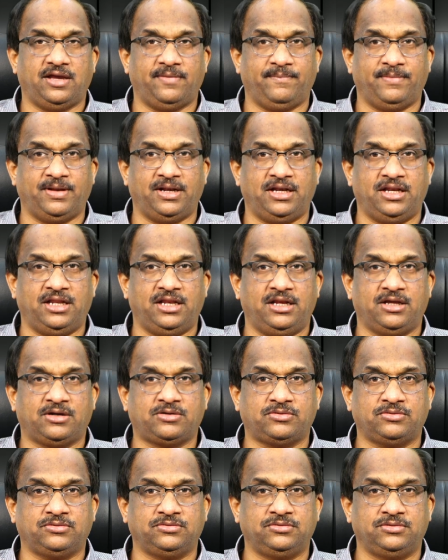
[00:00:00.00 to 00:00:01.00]

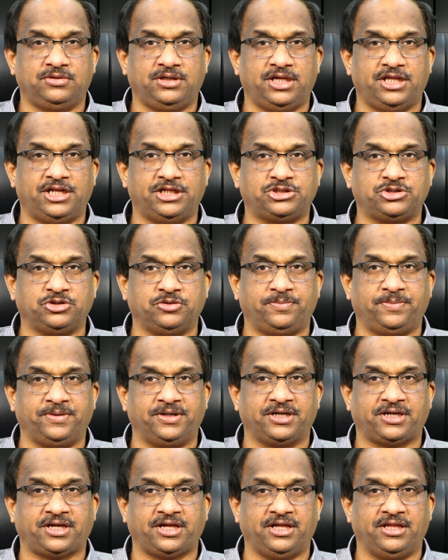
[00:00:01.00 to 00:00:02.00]
ఎమ్మెల్యేలకు
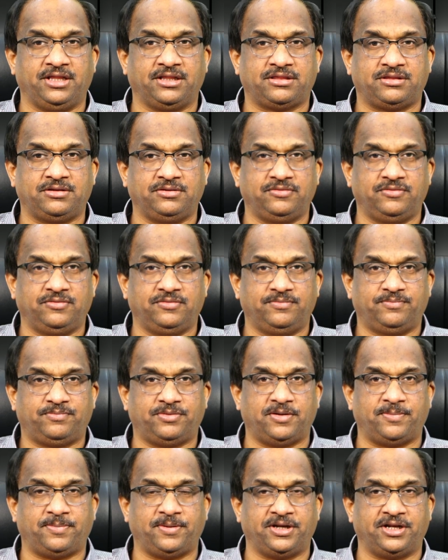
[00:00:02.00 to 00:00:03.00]
ఎరచూపిన కేసు
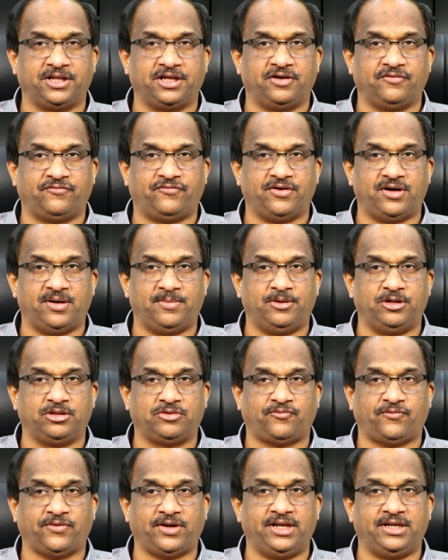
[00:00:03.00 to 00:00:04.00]
పాపులర్గా ఫామ్
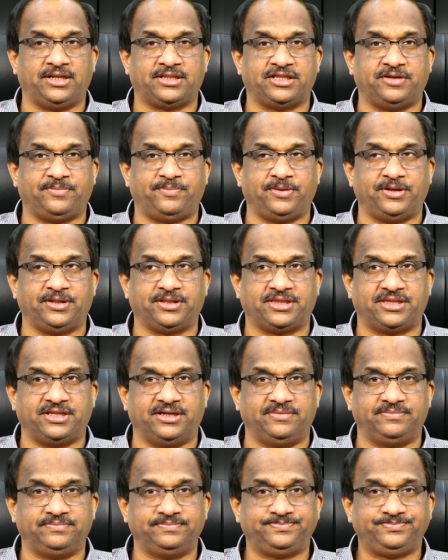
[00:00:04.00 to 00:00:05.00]
హౌస్ ఫైల్స్ అని
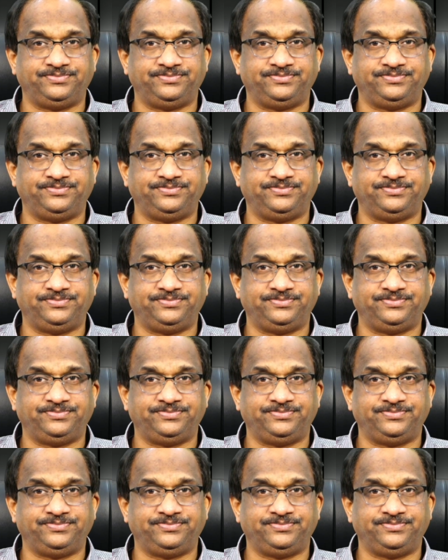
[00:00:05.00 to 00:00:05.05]
పిలుస్తాం